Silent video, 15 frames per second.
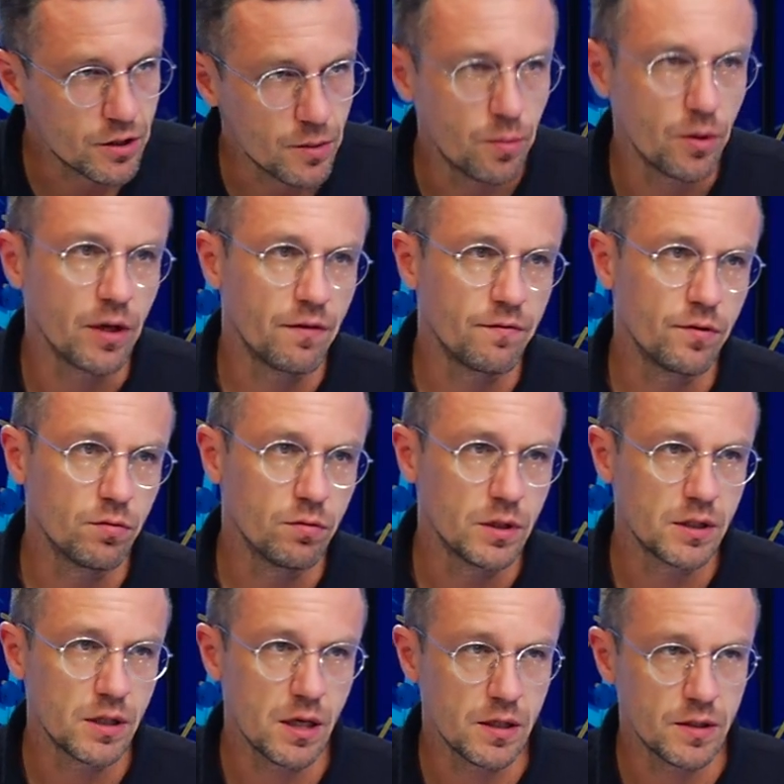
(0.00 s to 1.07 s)
się
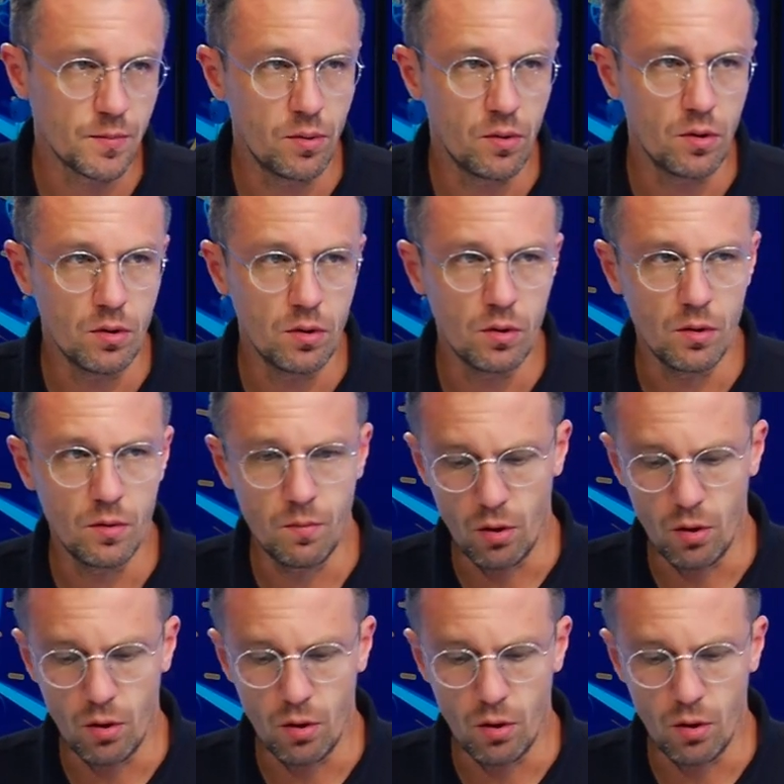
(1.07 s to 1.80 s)
pojawiły zaraz po,